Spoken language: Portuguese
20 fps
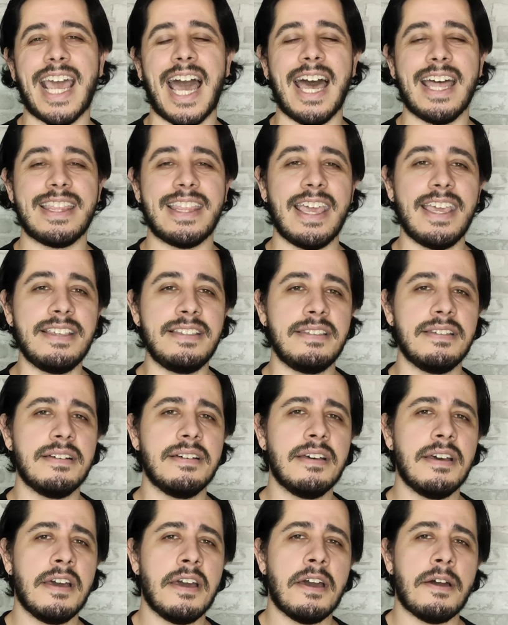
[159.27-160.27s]
de
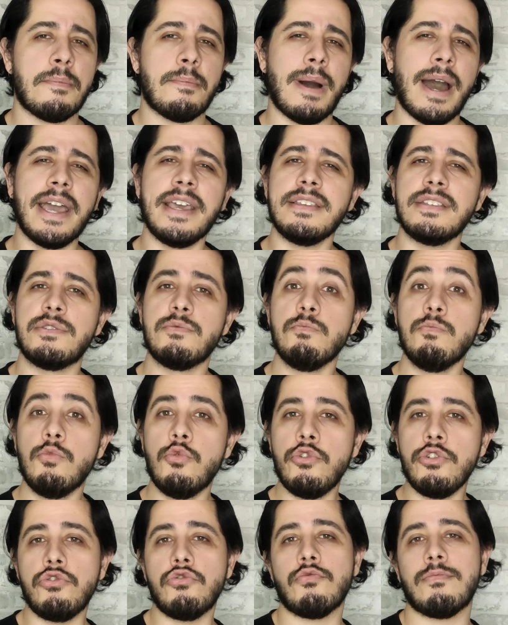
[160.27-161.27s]
ardência, mas
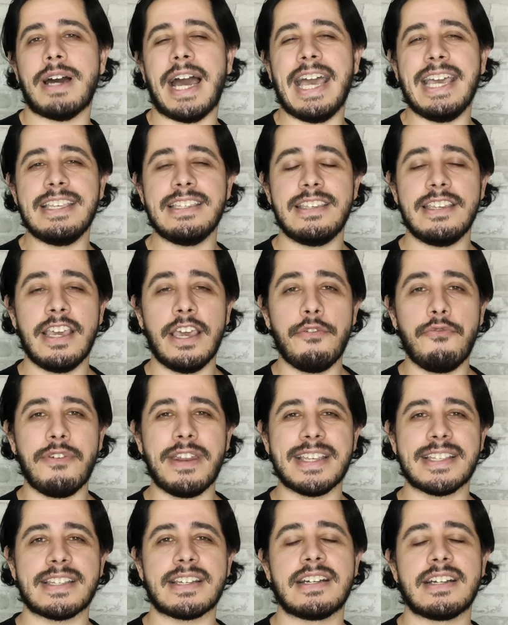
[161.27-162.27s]
muito mais de
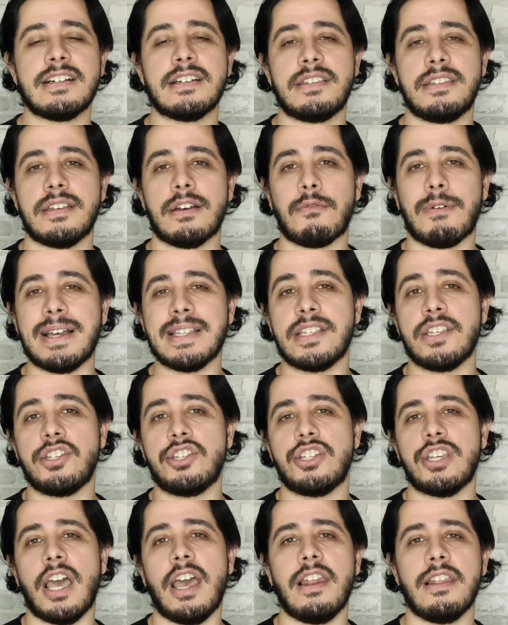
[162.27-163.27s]
refrescância, quase
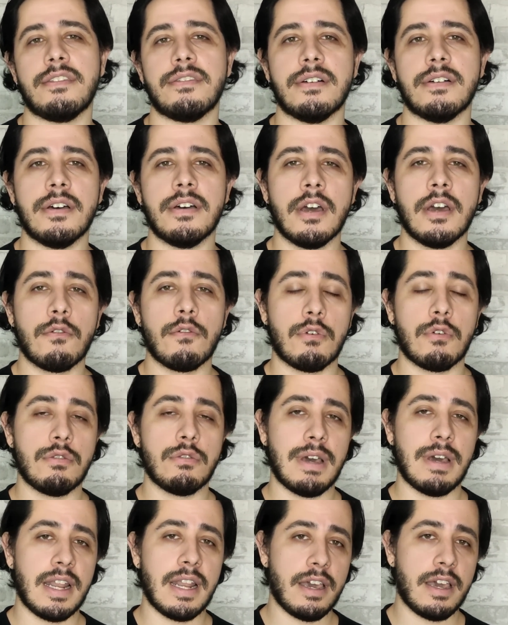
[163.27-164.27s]
gélida,
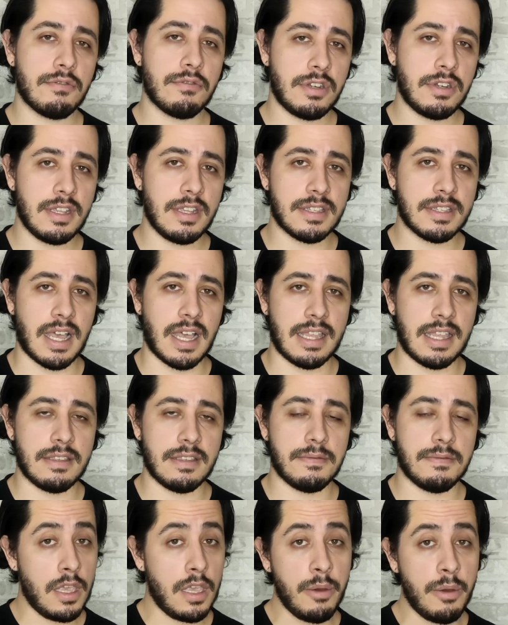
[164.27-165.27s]
quando ela é utilizada.
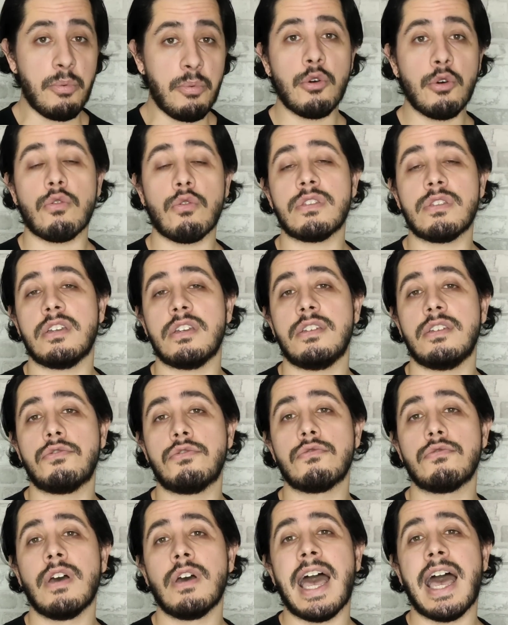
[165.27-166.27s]
E por conta
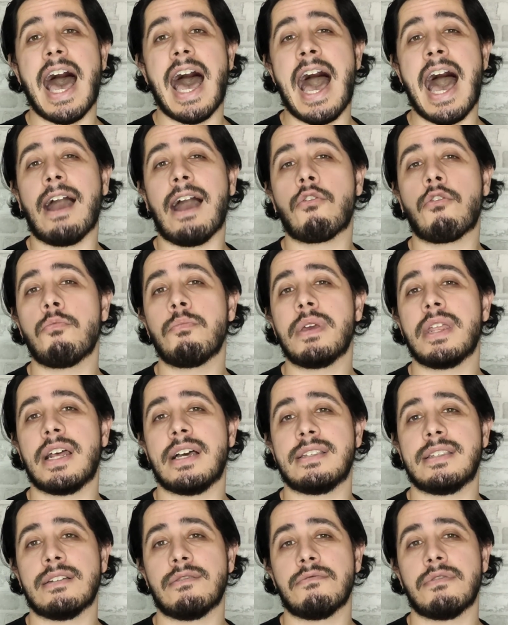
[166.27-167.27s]
disso, a
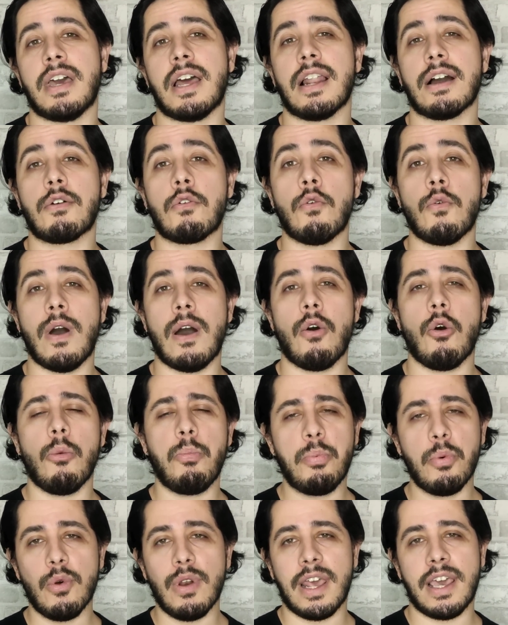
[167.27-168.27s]
combinação dela com a
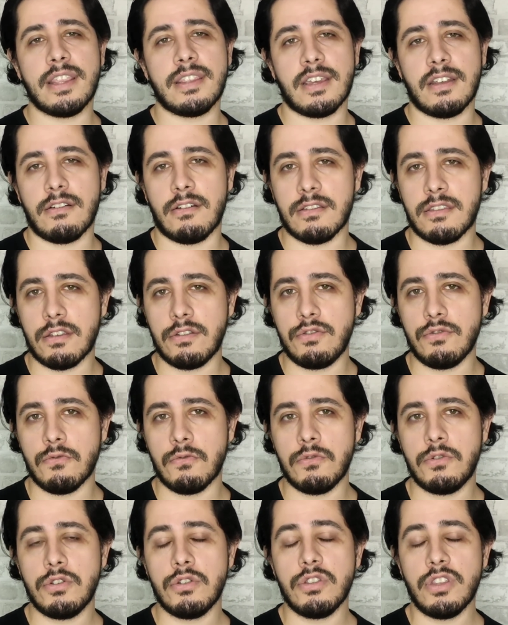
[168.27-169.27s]
opulenta nota de
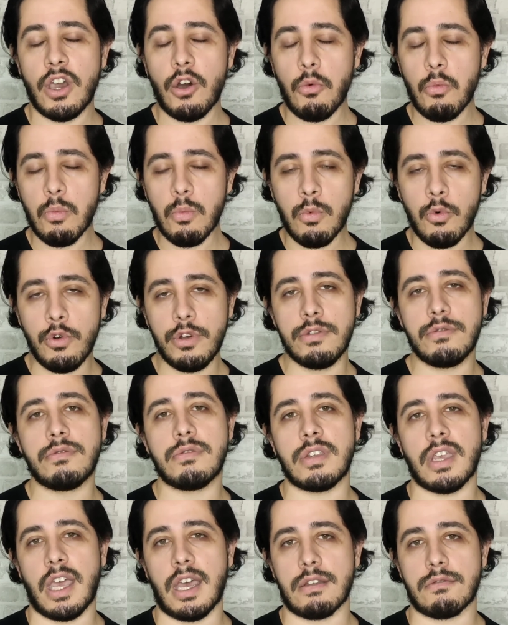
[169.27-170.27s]
wood deu muito
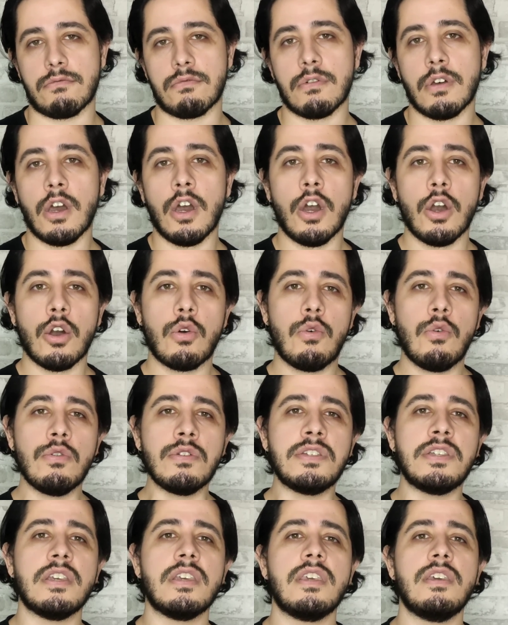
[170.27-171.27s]
certo
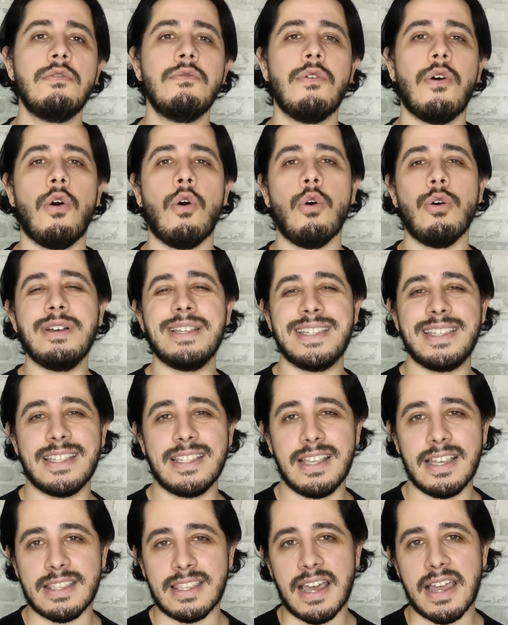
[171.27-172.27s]
conseguiu
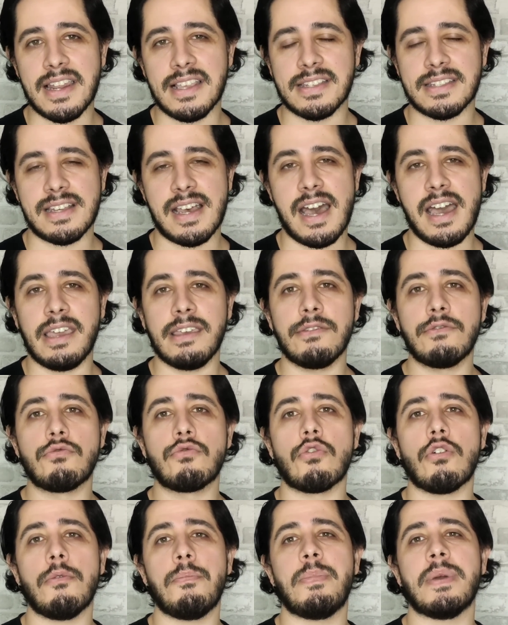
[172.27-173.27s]
ocidentalizar e
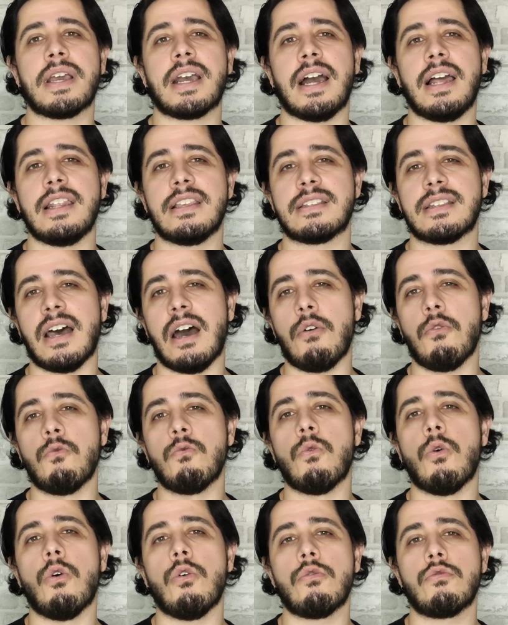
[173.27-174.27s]
tropicalizar
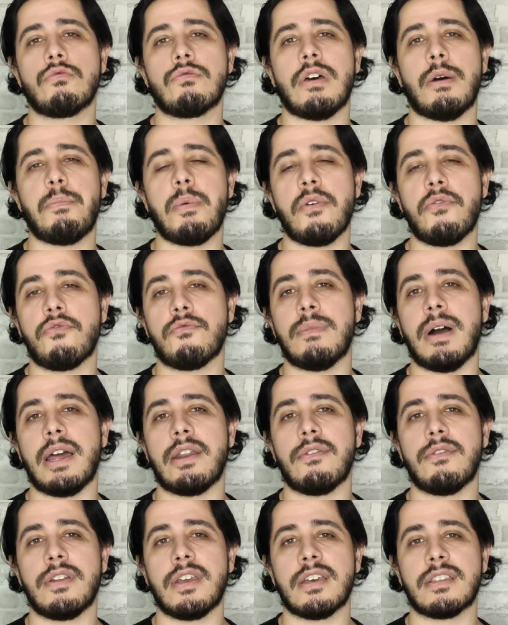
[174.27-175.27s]
o ouro da
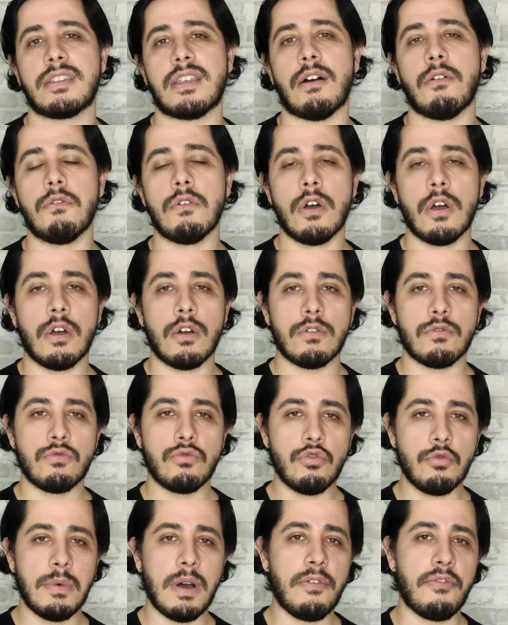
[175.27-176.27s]
perfumaria oriental
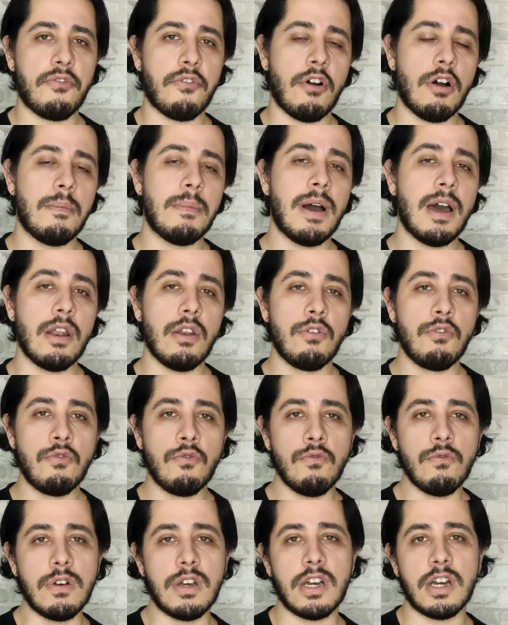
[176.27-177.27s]
de uma forma
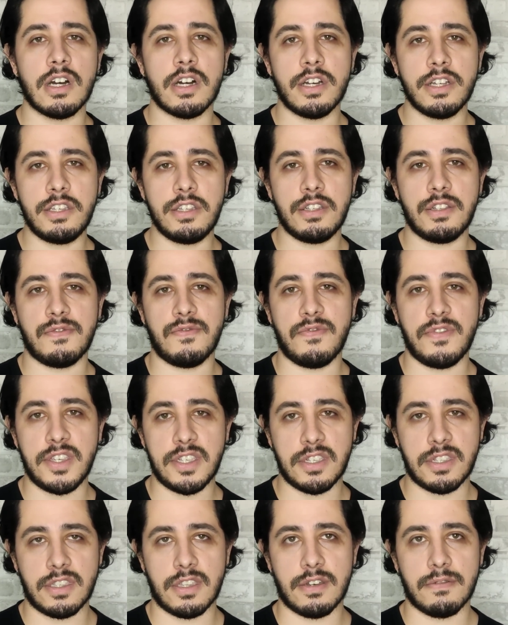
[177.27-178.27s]
nunca antes
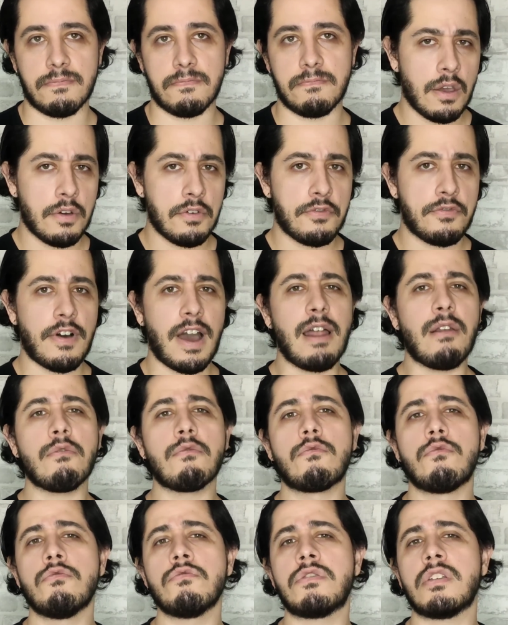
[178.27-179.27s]
vista.
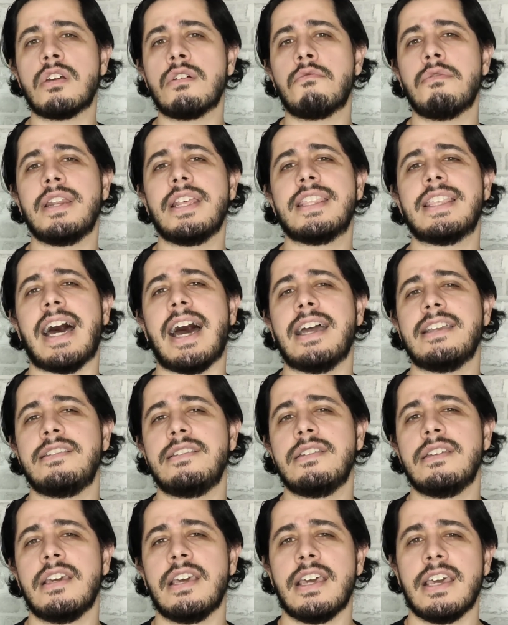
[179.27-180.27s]
Falo com
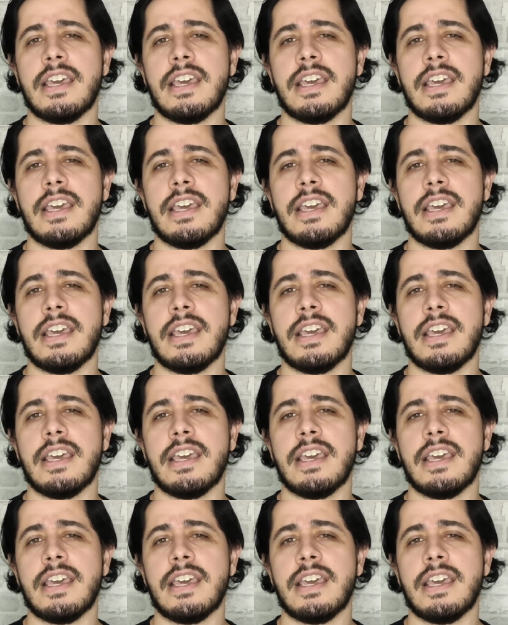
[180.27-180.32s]
tranquilidade